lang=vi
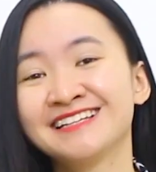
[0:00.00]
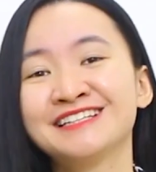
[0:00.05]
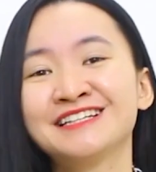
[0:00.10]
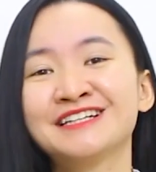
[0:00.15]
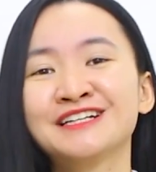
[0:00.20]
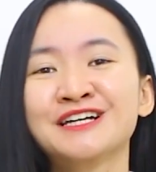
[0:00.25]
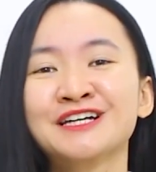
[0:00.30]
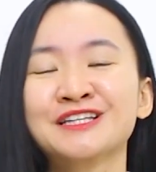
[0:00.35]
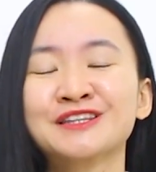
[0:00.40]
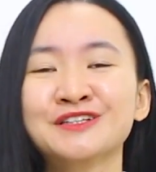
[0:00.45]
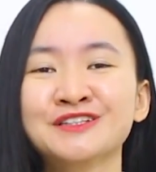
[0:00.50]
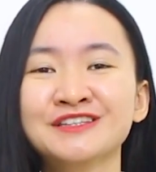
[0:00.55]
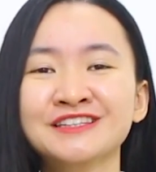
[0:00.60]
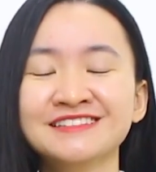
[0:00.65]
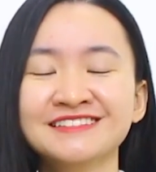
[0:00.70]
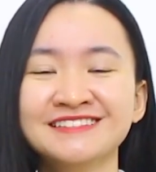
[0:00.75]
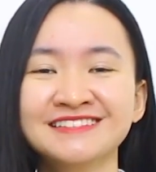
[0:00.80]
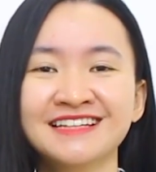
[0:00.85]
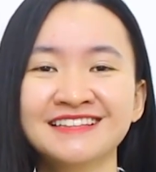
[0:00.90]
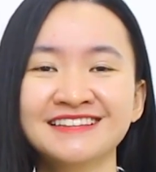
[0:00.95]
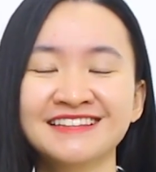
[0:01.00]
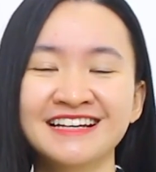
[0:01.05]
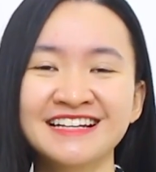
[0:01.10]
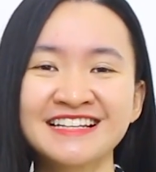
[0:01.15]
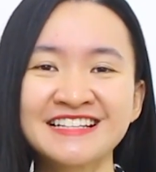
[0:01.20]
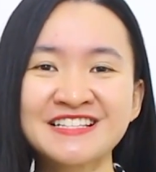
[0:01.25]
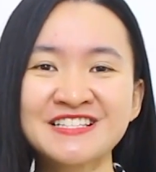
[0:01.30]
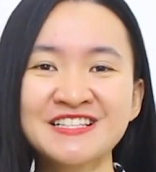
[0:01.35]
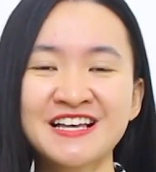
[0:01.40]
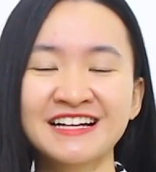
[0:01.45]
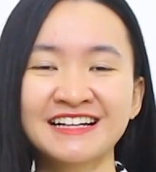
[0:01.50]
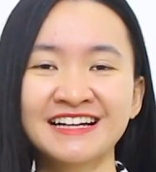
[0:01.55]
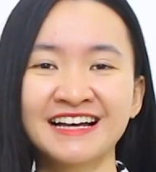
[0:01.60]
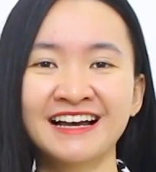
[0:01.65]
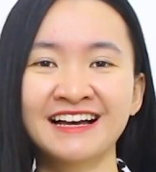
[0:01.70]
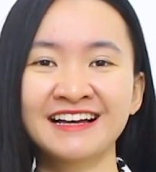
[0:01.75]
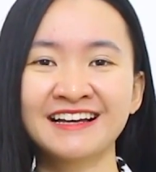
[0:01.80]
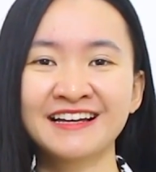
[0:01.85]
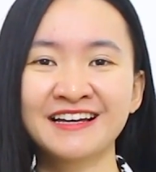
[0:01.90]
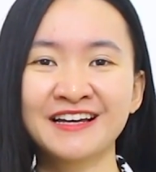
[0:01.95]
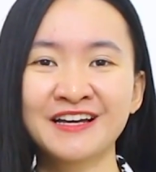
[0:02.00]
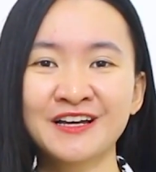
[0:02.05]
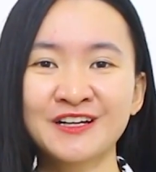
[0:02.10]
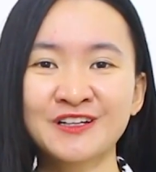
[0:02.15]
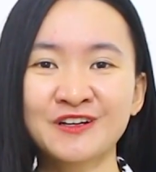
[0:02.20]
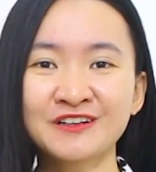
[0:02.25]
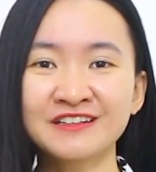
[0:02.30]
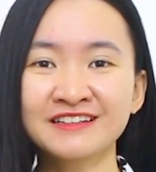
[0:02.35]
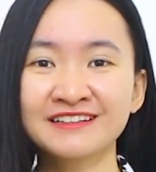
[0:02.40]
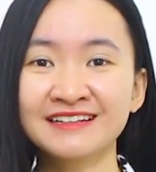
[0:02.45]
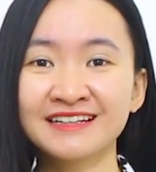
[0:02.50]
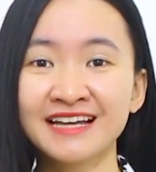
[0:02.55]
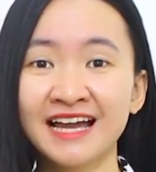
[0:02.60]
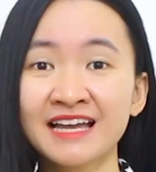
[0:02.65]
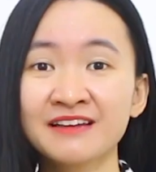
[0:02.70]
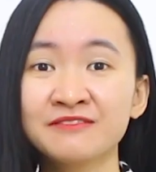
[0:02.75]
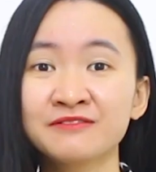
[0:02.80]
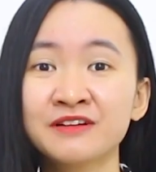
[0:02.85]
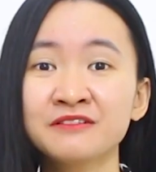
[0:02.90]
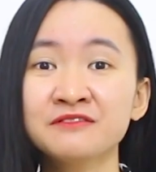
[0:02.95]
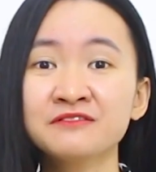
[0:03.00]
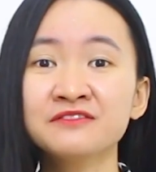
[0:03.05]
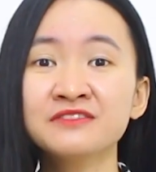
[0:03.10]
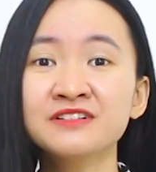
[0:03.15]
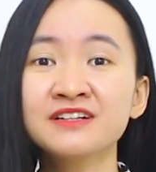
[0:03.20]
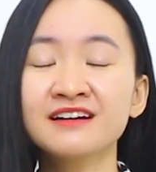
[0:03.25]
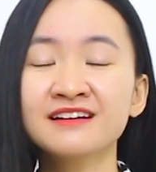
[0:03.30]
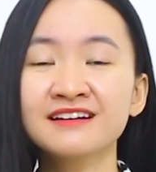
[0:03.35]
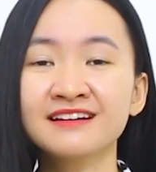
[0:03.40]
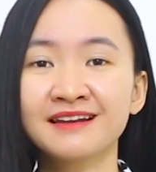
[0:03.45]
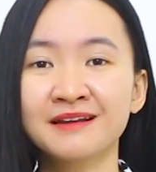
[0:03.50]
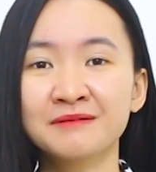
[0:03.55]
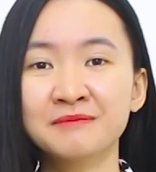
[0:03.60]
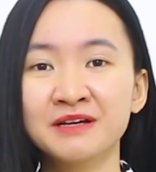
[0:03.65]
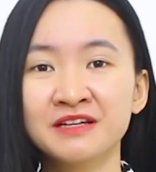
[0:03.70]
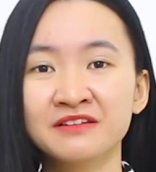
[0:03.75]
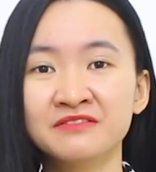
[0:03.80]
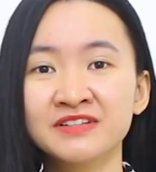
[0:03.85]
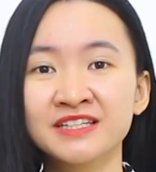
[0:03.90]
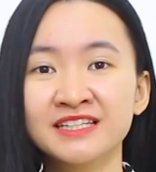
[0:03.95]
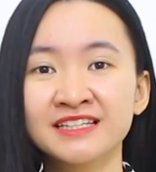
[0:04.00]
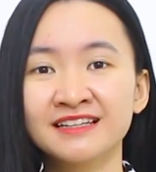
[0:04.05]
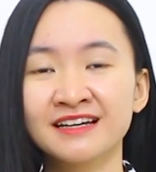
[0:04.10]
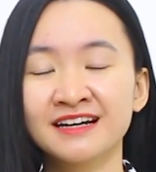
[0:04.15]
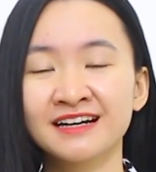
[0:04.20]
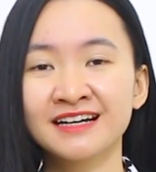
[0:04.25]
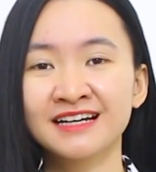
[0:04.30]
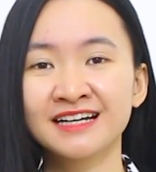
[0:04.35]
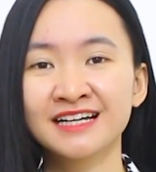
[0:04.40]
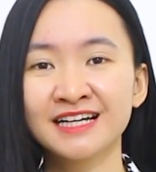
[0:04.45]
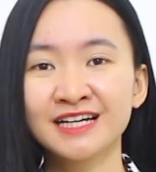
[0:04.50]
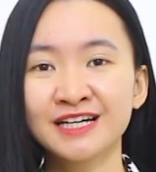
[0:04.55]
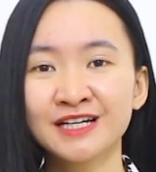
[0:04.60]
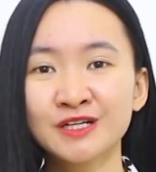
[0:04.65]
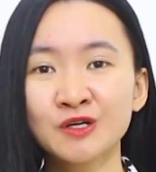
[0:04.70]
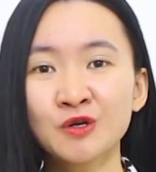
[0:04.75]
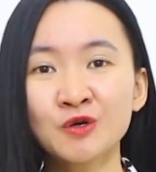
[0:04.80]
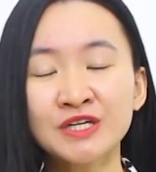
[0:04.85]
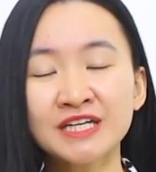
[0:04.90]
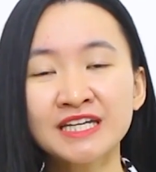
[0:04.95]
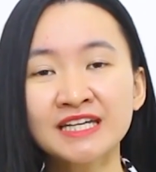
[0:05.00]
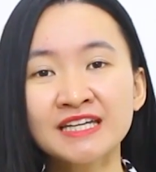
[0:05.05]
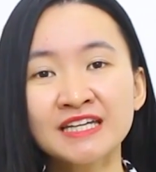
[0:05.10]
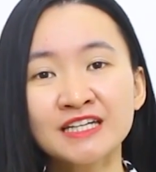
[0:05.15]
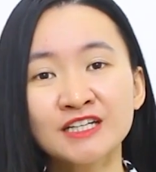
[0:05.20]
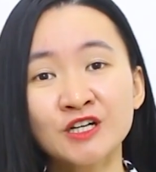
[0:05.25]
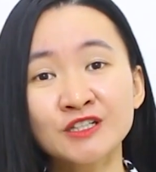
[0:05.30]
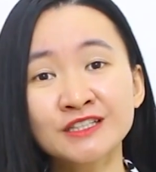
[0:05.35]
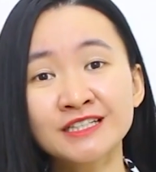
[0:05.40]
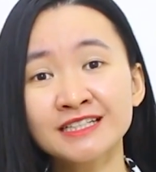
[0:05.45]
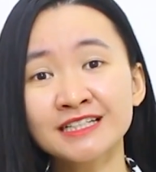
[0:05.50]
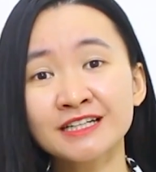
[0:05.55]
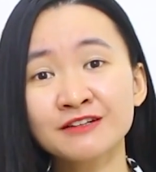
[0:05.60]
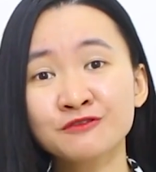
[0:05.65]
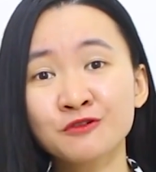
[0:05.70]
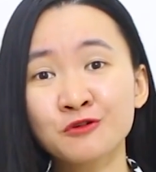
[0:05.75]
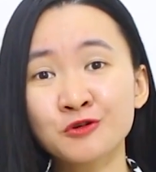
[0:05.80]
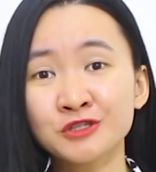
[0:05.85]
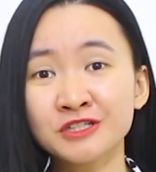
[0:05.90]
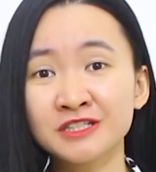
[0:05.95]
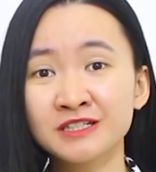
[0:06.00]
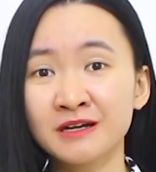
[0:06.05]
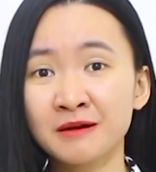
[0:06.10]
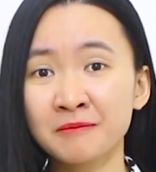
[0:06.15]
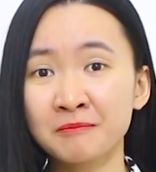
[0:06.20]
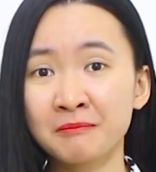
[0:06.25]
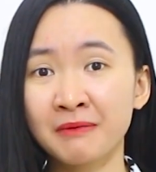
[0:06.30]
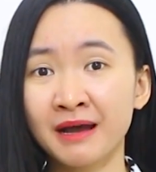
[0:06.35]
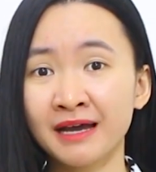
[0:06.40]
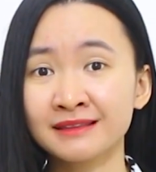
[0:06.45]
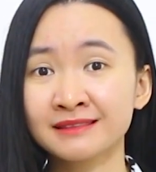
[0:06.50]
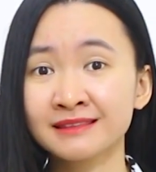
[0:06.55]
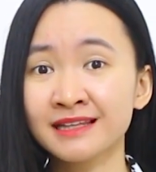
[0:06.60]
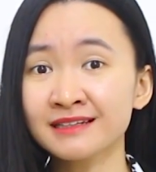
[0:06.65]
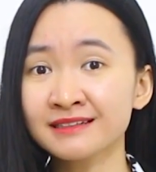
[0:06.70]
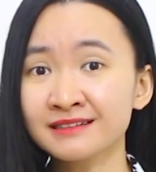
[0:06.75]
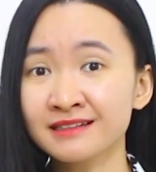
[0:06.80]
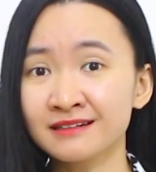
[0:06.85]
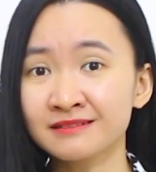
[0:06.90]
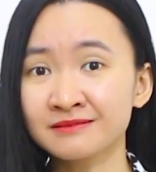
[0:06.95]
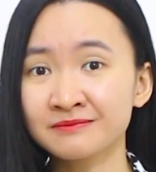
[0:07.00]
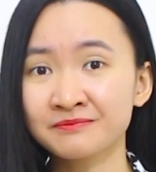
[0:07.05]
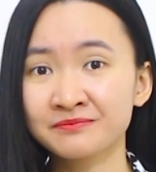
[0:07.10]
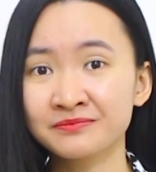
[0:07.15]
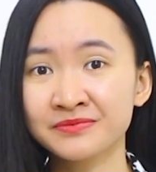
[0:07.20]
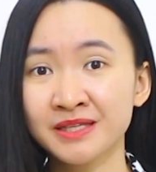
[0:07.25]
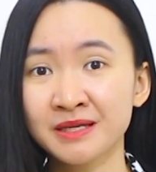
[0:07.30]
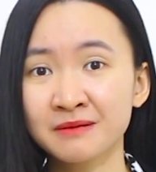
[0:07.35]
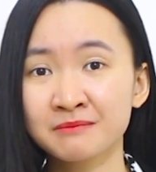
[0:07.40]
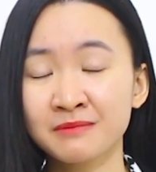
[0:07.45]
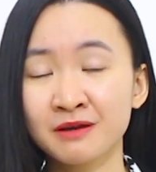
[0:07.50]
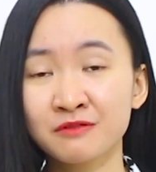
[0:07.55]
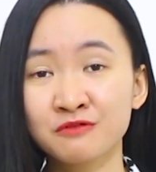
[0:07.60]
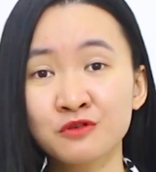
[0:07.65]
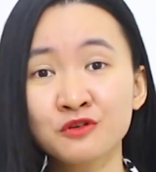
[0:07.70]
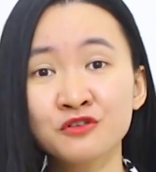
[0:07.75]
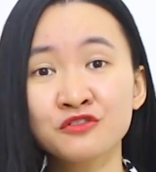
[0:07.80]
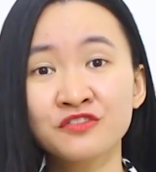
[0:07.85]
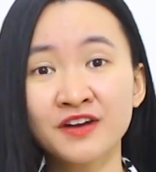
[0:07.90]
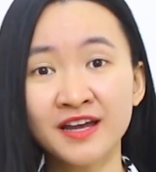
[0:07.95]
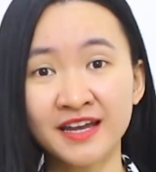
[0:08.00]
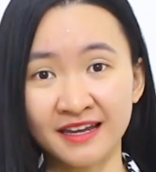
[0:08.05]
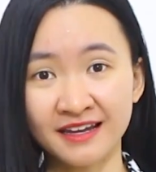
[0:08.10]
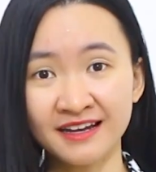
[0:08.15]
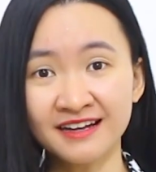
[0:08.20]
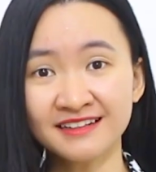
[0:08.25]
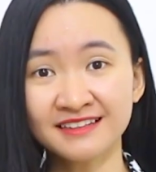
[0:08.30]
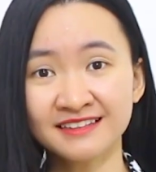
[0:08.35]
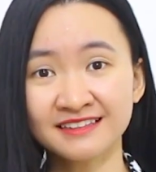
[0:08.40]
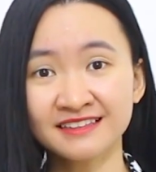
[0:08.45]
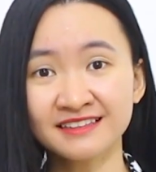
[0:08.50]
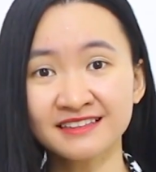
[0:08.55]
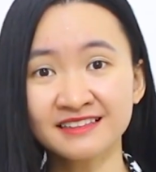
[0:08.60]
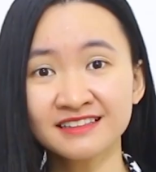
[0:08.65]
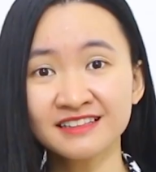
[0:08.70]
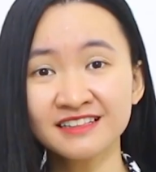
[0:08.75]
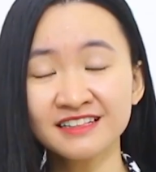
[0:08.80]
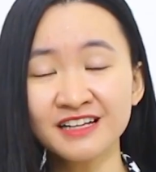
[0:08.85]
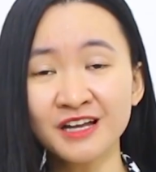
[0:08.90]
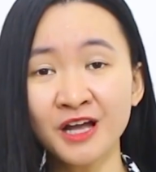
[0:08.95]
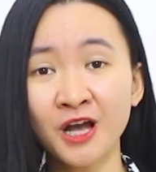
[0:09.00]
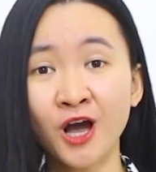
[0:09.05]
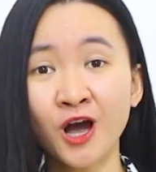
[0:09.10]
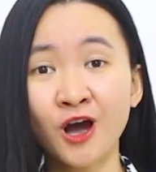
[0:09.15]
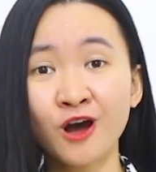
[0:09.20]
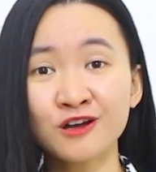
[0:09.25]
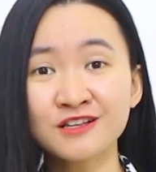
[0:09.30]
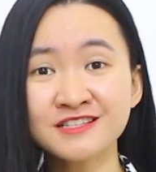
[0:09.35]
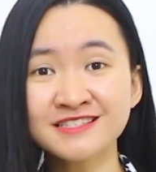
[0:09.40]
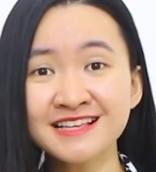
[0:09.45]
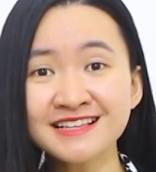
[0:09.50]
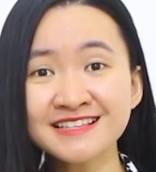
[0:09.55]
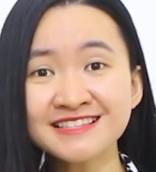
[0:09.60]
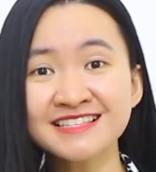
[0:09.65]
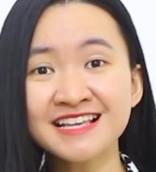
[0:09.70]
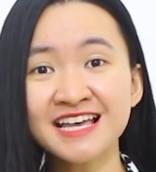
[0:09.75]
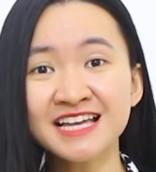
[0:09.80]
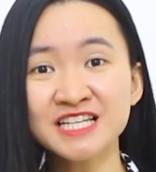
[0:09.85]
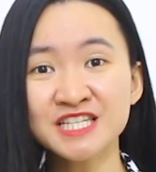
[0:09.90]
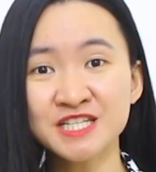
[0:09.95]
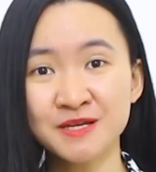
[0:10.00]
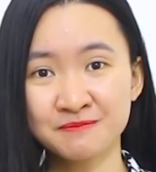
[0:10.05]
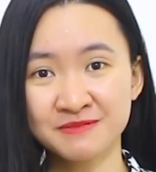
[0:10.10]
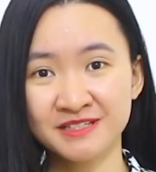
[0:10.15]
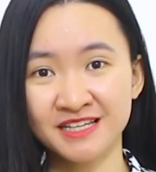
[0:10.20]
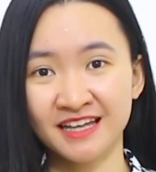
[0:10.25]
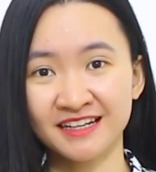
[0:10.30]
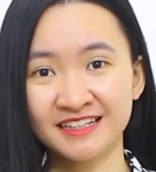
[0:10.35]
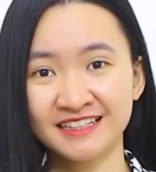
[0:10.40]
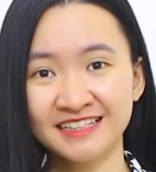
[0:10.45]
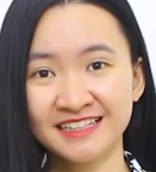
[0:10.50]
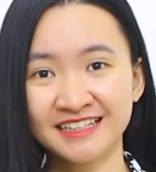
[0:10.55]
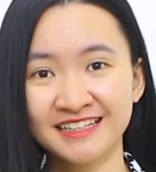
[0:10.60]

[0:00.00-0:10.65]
Nhưng tôi tự nhận thấy rằng à, con người hay vấn vương là bởi vì đôi khi có những cái vô thường mà tích cực, mà vui vẻ, họ rất dễ chấp nhận.